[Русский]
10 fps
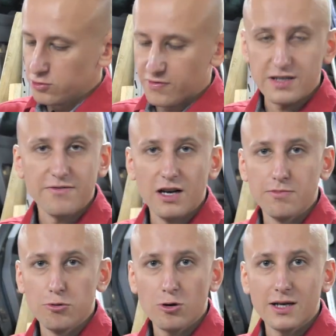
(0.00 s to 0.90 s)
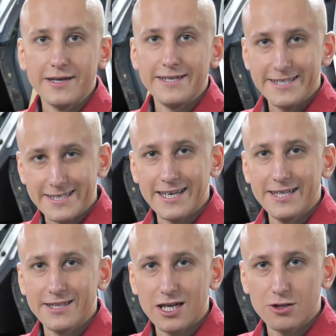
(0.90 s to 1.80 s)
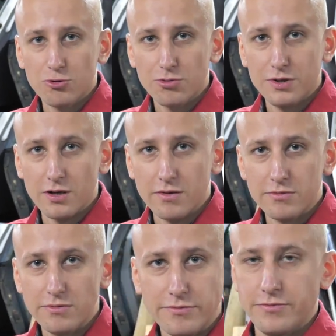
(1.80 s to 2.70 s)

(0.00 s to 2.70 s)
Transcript: тут в развале блока и стоит наша турбина.